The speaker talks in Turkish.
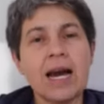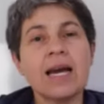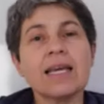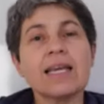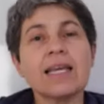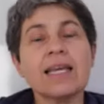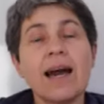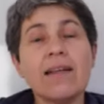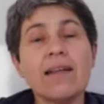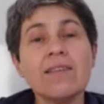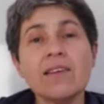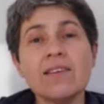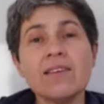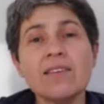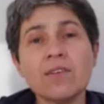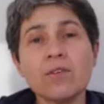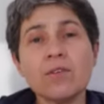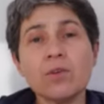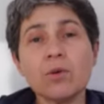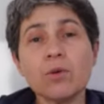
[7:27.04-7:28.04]

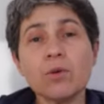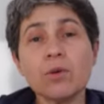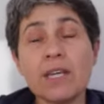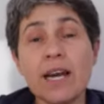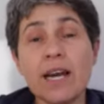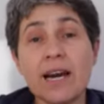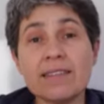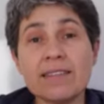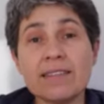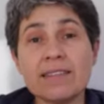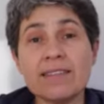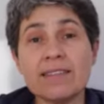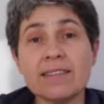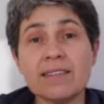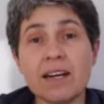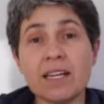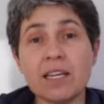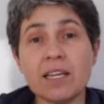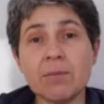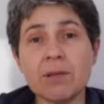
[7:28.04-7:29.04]
Kendinize sorun, kendinizi
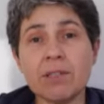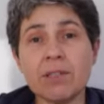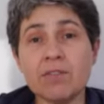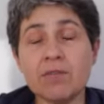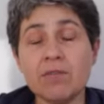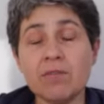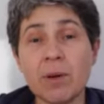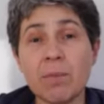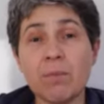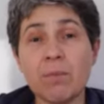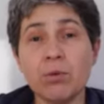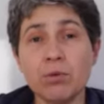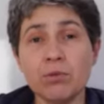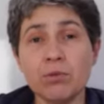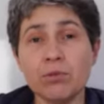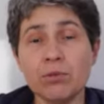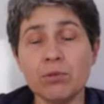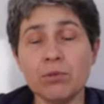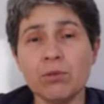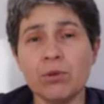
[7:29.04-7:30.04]
takip edin ve
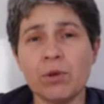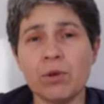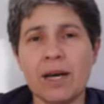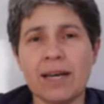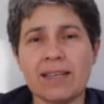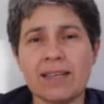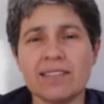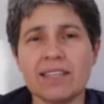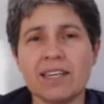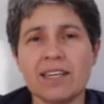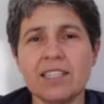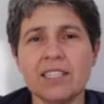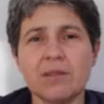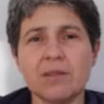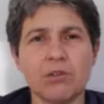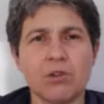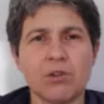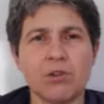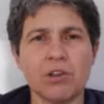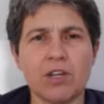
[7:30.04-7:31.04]
bunu
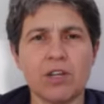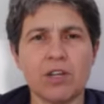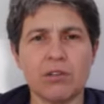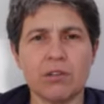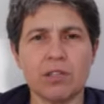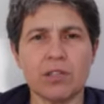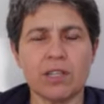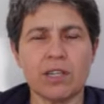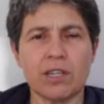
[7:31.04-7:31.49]
sadece bir örnek